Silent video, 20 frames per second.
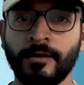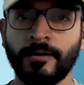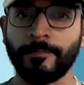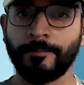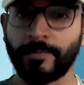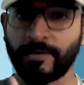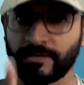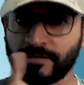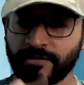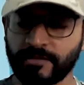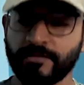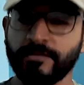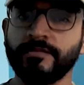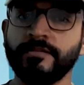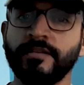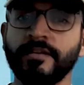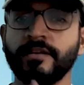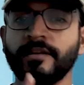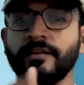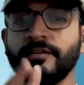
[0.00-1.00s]
बट
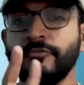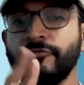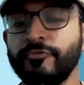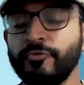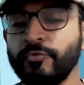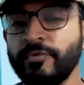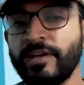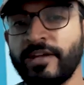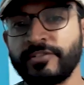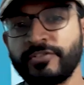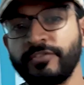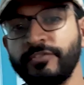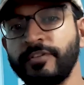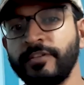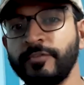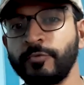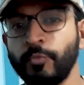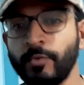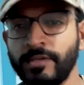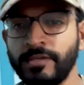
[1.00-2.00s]
देर आर अ फ्यू कैचेज
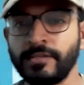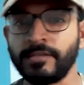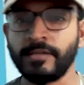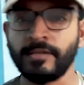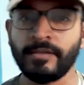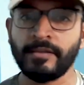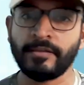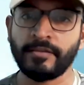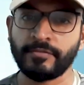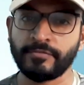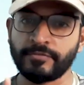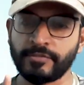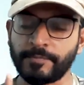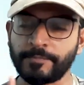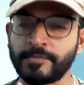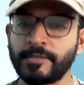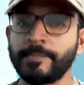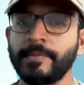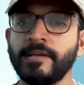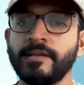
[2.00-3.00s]
एज वेल
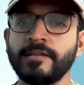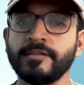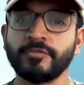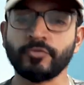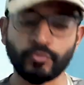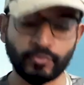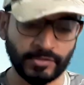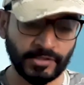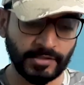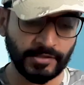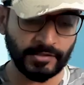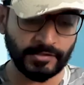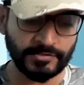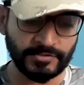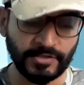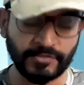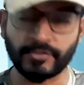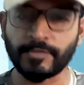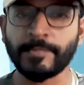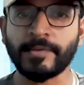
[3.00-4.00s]
सबसे पहले तो कि
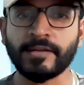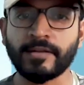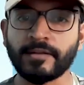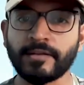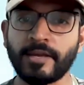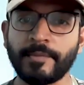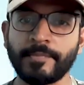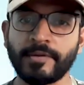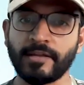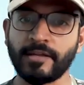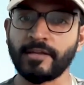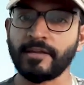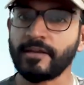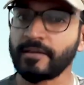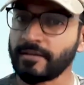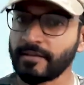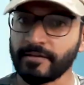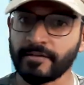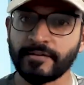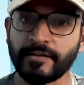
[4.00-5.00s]
जैसे मेरा कैमरा है
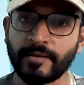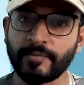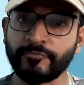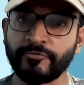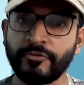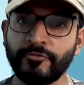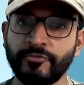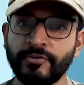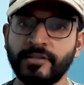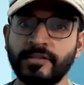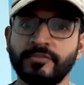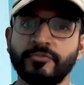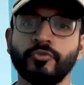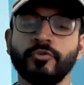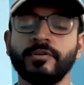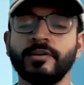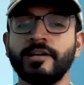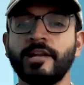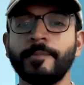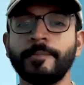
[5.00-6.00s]
कैनन एम फिफ्टी तो
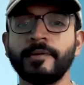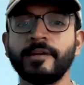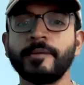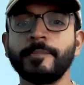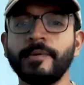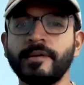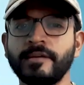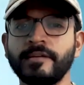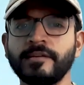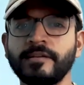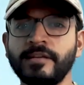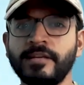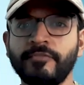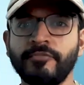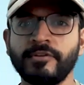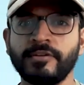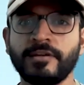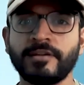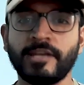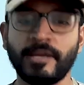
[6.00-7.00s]
अगर आपका एक बिगनर
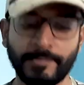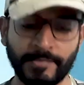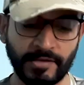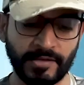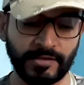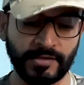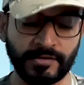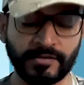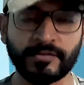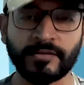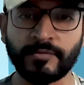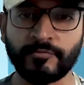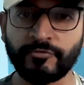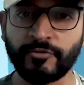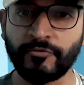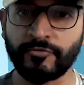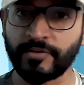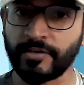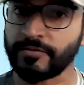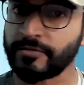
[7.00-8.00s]
लेवल का कैमरा है कैनन एम
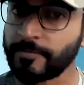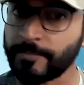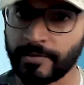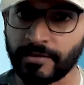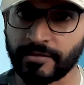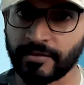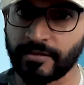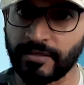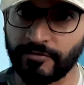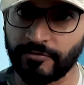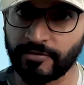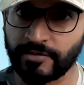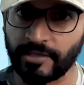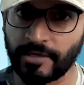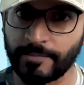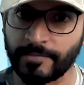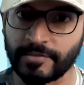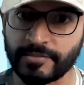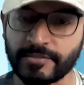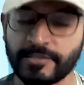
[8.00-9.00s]
फिफ्टी इज़ अ बिगनर लेवल
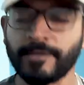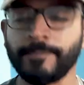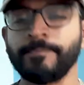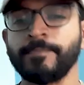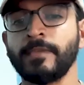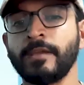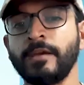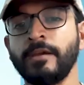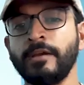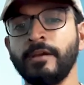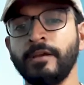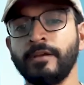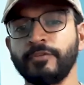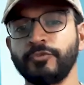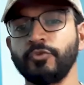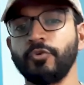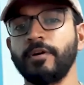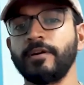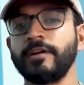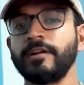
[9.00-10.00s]
कैमरा ठीक है
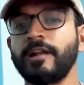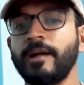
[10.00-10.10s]
सो so, अगर